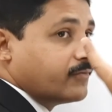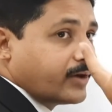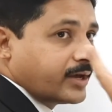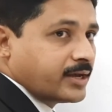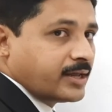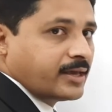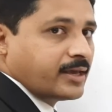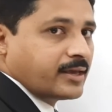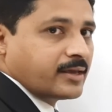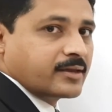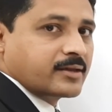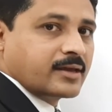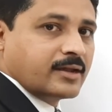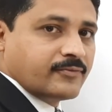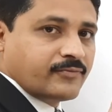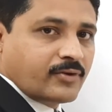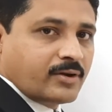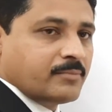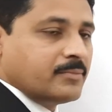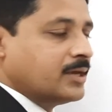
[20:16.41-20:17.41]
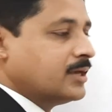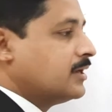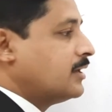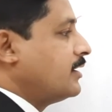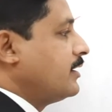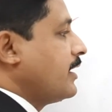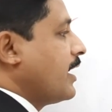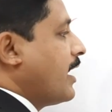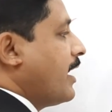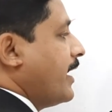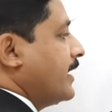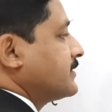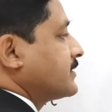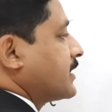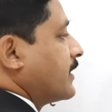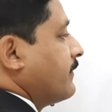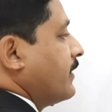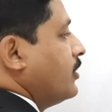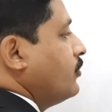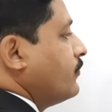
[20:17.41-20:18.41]
वन है कंफर्म यहां एस
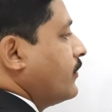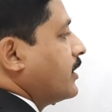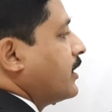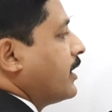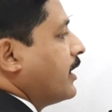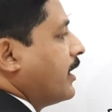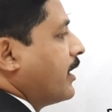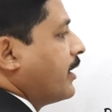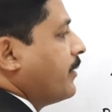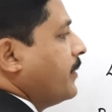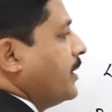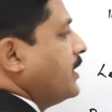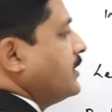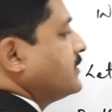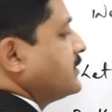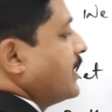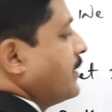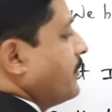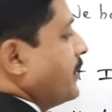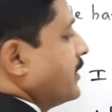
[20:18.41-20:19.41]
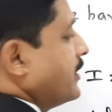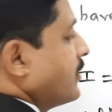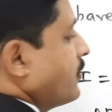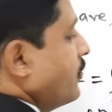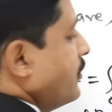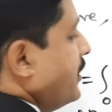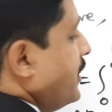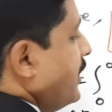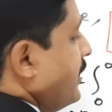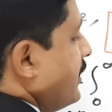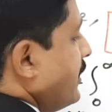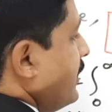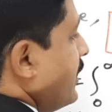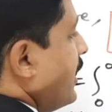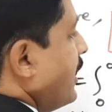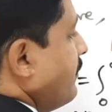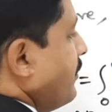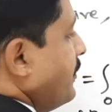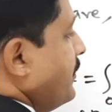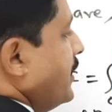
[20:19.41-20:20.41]
का वैल्यू वन है रिमेनिंग सेम है देखो डी टी
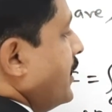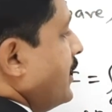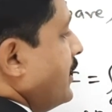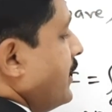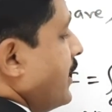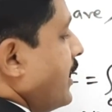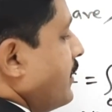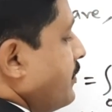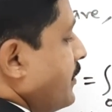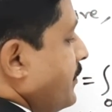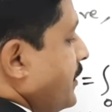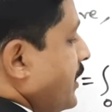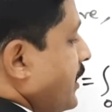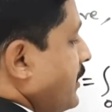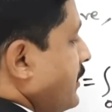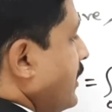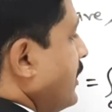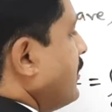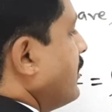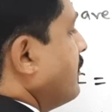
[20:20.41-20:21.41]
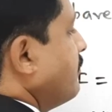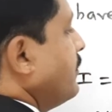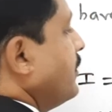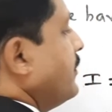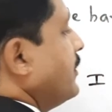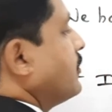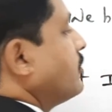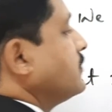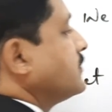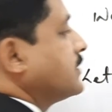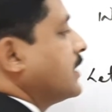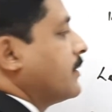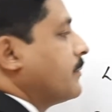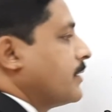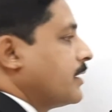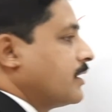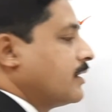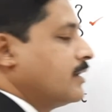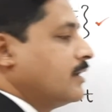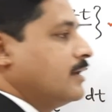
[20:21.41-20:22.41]
यहां पर भी है यहां पे भी है ये टर्म भी बिल्कुल
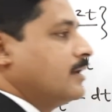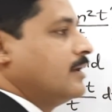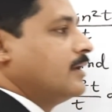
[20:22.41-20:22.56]
सेम है